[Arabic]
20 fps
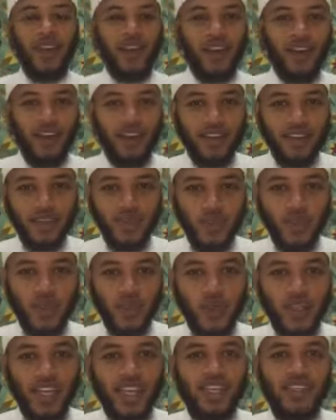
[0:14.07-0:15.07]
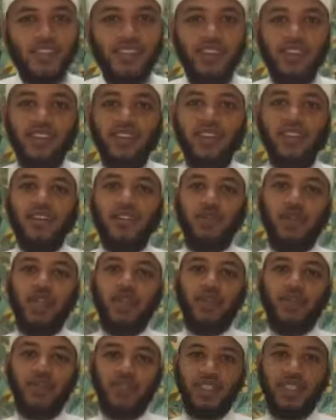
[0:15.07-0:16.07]
قال رسول الله صلى الله
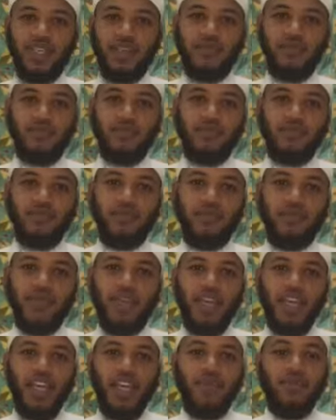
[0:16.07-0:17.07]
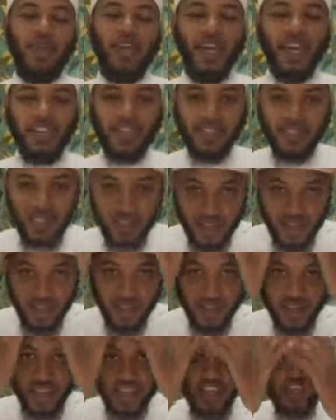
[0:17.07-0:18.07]
عليه وسلم من غسل
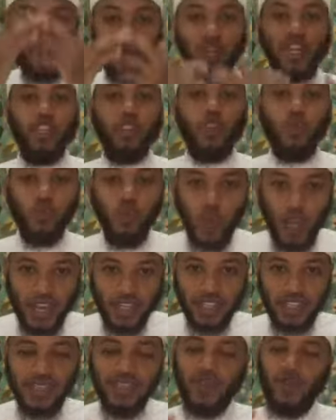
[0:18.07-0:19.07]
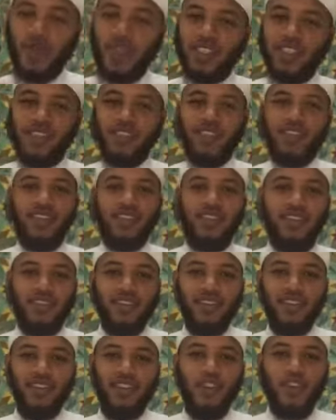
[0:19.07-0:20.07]
يوم الجمعة واغتسل
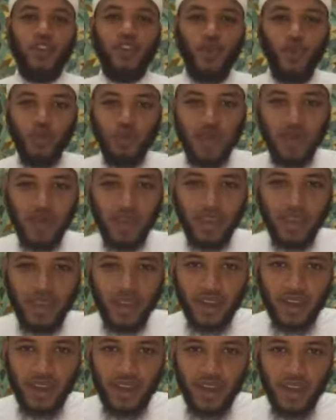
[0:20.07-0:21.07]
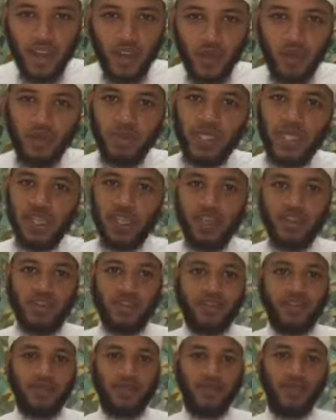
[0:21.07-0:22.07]
ثم بكر وابتكر
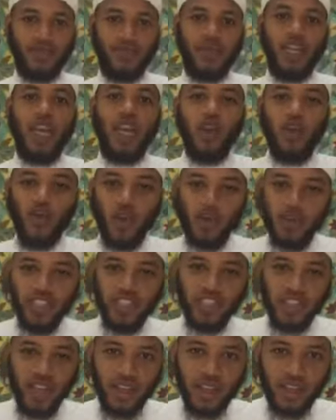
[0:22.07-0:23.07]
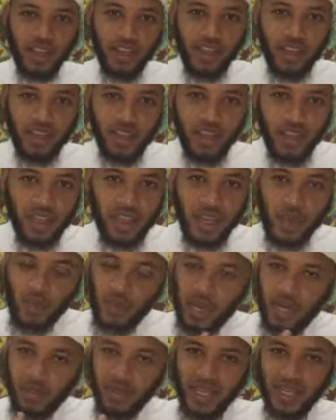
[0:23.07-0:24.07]
ومشى
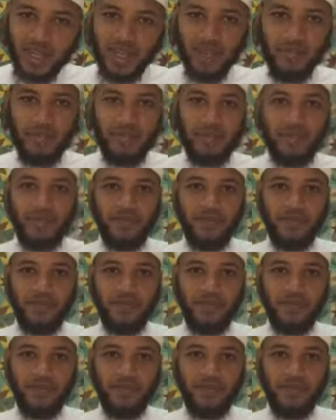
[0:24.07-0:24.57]
ولم يركب